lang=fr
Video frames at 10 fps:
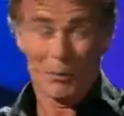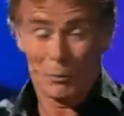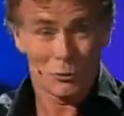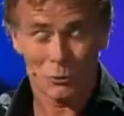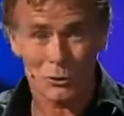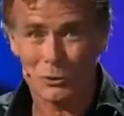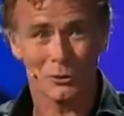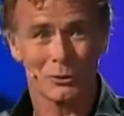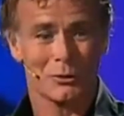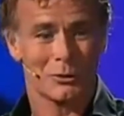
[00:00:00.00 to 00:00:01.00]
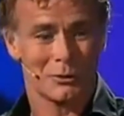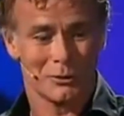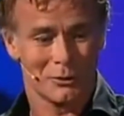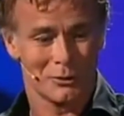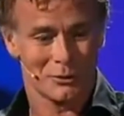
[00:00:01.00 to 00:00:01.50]
bah, bonjour,
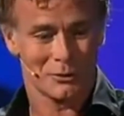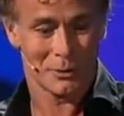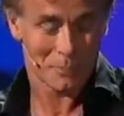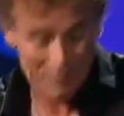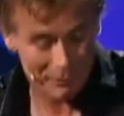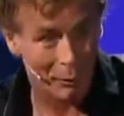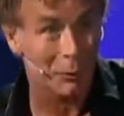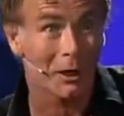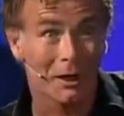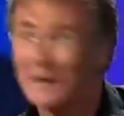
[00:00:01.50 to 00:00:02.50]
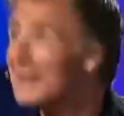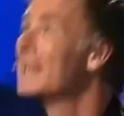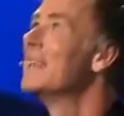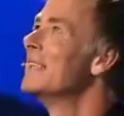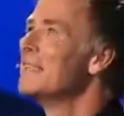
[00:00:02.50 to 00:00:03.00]
je, bah, je m'appelle Franck.
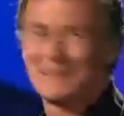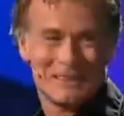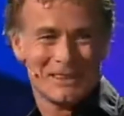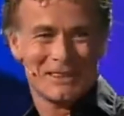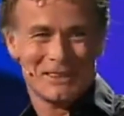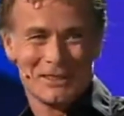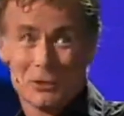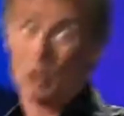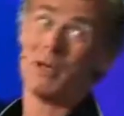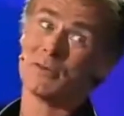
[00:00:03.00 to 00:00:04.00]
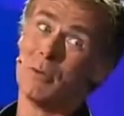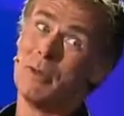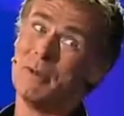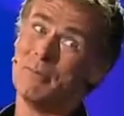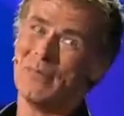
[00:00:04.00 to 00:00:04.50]
Je t'embrasse quand même.